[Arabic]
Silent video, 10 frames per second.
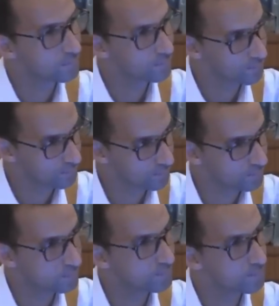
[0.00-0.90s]

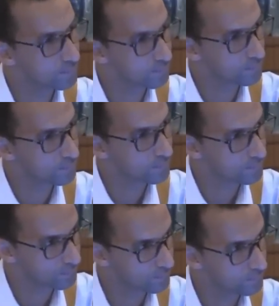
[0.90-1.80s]
مقابلها
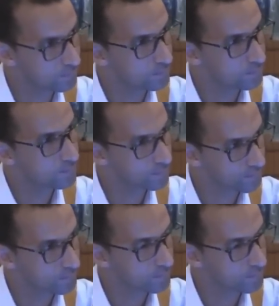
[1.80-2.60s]
حط أو انقص